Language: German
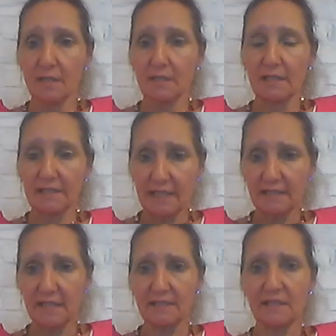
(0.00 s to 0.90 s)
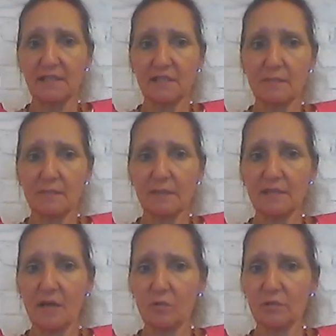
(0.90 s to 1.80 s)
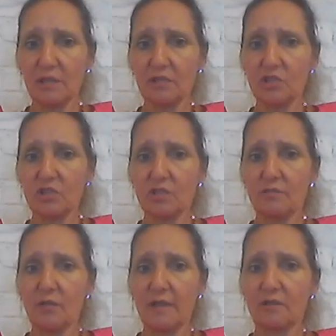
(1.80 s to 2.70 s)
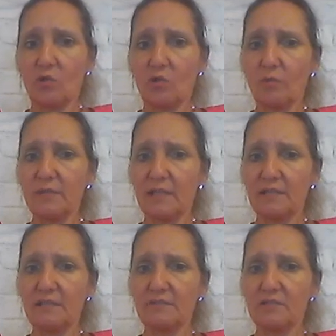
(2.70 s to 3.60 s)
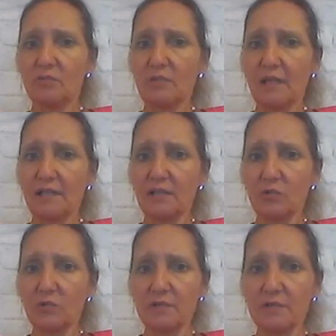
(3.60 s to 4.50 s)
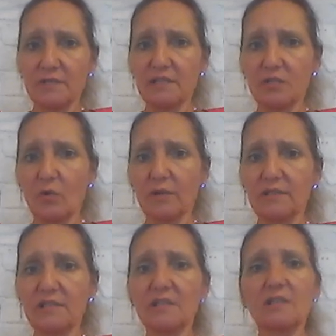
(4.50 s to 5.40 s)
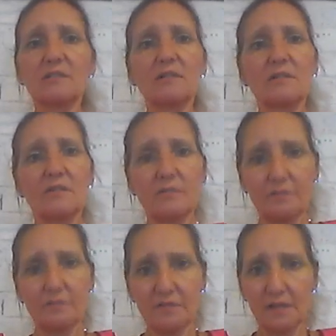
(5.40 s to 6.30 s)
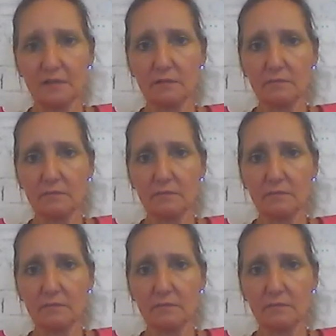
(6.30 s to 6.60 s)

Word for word: Der Zeitgeist regiert immer da unkritisch, wo ein nominatives oder religiöses sich orientieren fehlt.